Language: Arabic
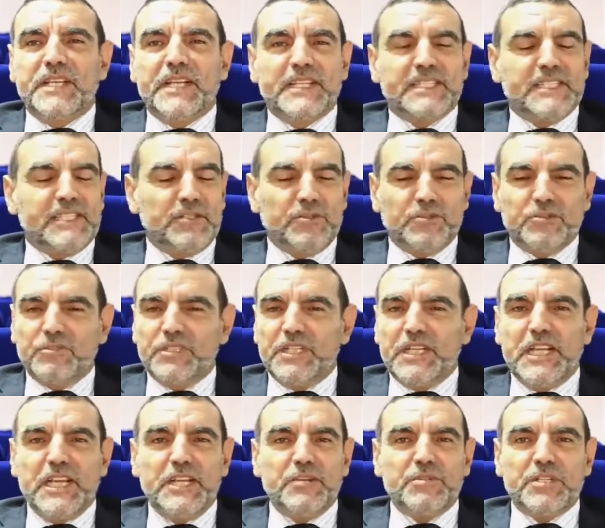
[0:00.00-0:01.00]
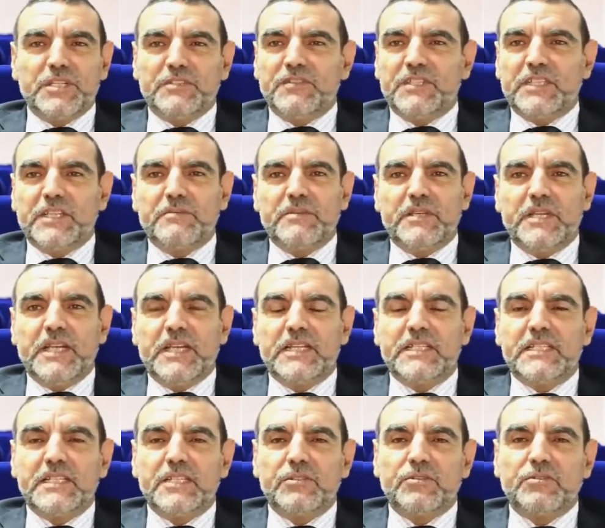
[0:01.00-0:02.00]
السيروتونين لا يوجد في الطبيعة
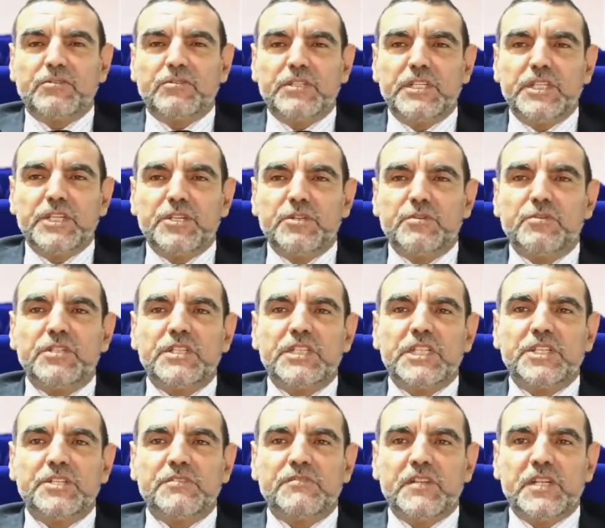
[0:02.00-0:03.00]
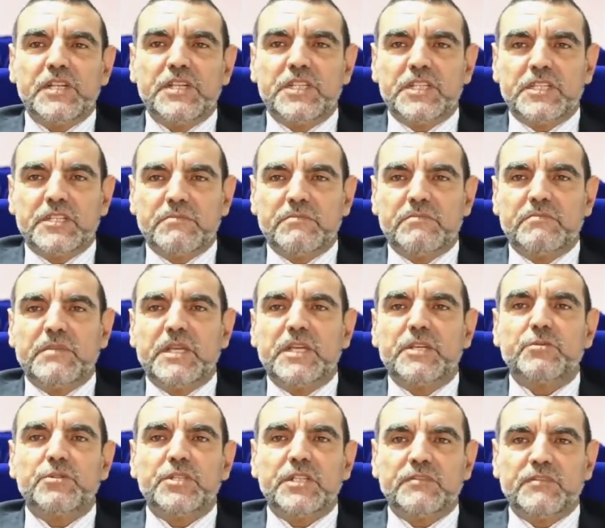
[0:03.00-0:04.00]
السيروتونين ينتج في الجسم ما
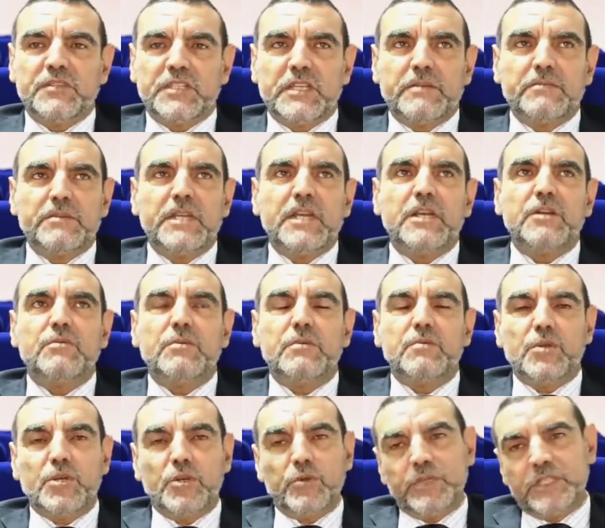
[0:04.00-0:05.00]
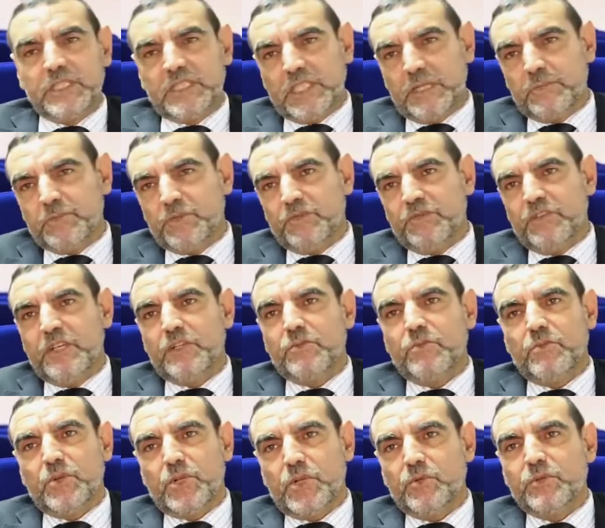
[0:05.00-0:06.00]
يوجد في الطبيعة هو مكون تريبتوفان
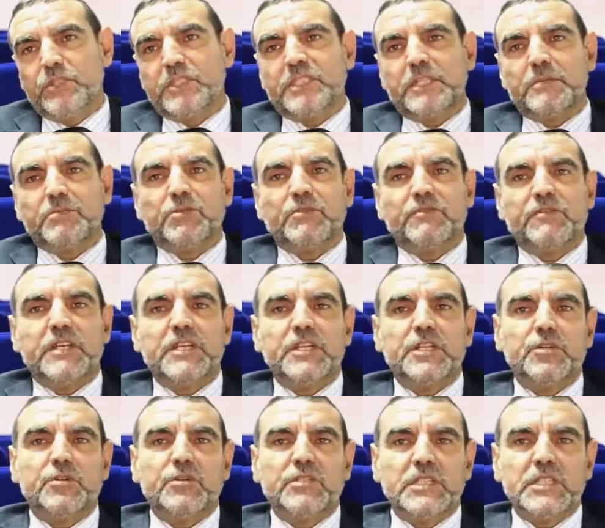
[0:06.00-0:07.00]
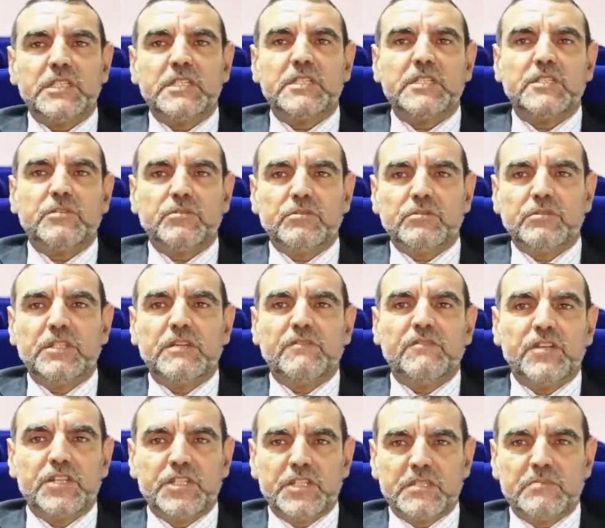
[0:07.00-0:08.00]
ومكون تريبتوفان يعطي السيروتونين في
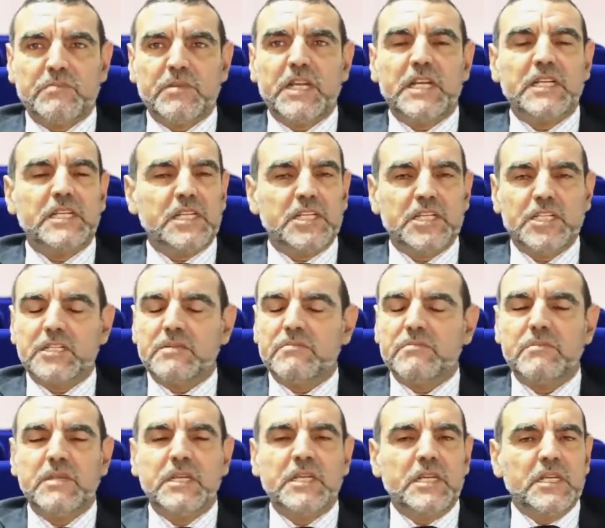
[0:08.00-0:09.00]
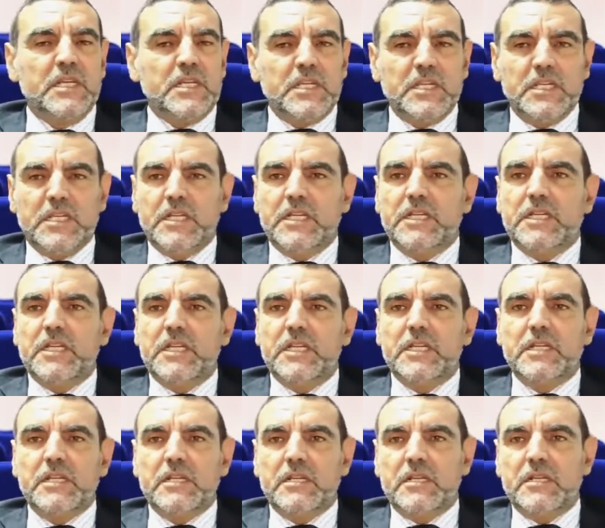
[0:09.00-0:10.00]
الجسم لأن الجسم
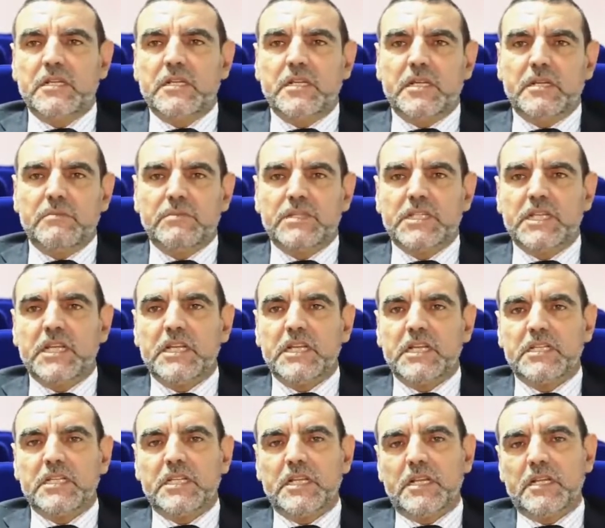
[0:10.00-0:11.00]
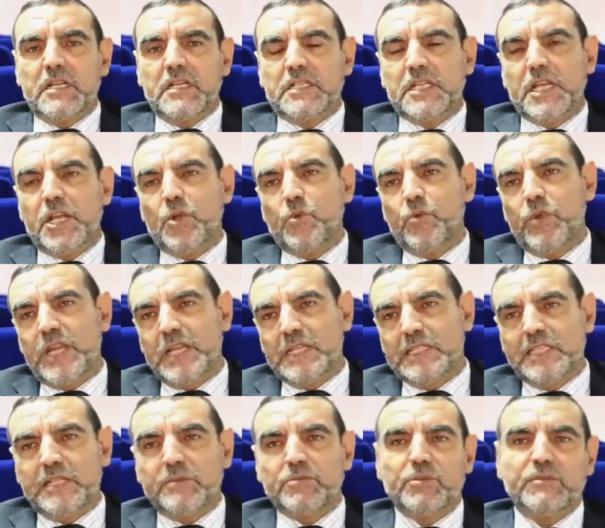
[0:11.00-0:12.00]
يعني المسألة ديال تحويل
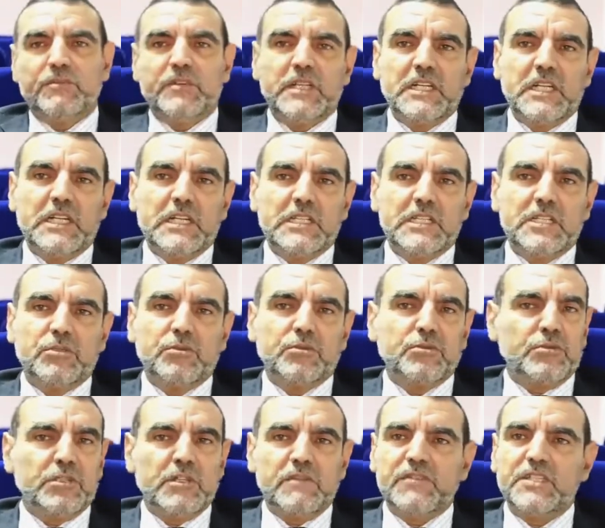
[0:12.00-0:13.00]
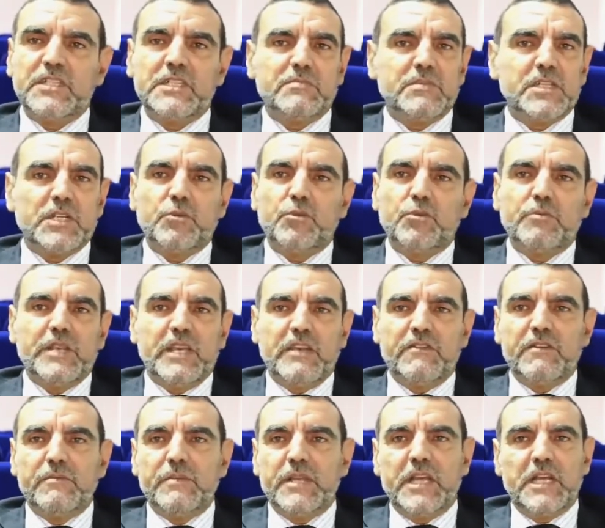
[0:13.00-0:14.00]
تريبتوفان إلى سيروتونين في الجسم تكون 100%
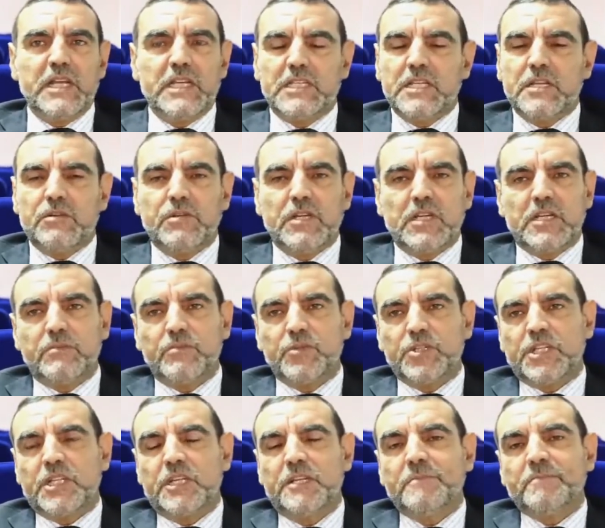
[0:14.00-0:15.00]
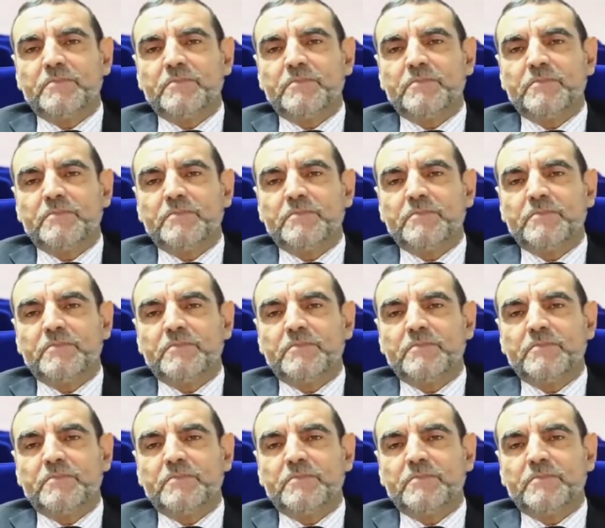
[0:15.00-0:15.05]
ليس هناك مشكل